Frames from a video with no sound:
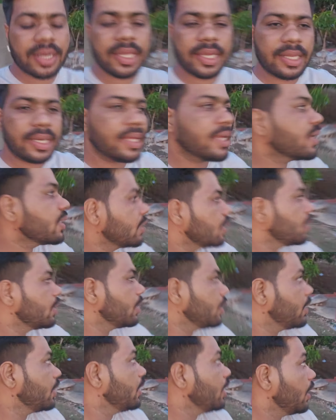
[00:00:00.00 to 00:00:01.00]
करने के लिए
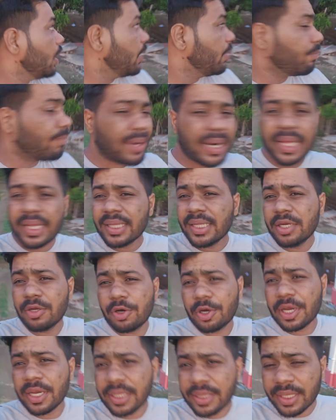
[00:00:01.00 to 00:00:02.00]
बड़े दिन
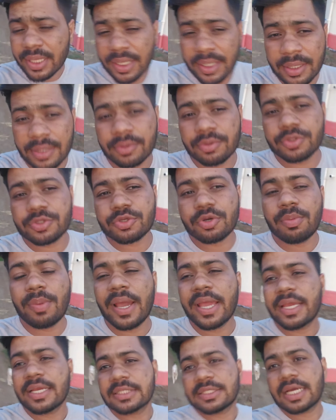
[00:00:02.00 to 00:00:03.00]
हो गए थे उसको
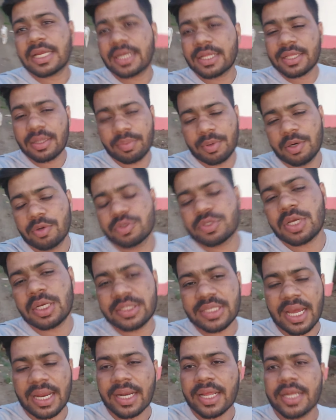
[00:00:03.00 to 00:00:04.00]
मायके जाना था पर
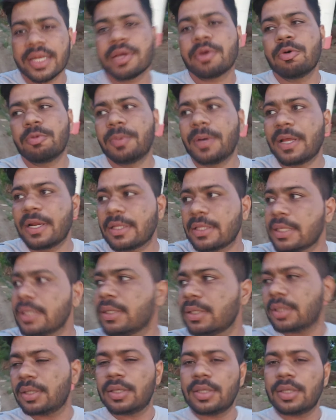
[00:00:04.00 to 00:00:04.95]
उसका जाना ही नहीं हो पा रहा था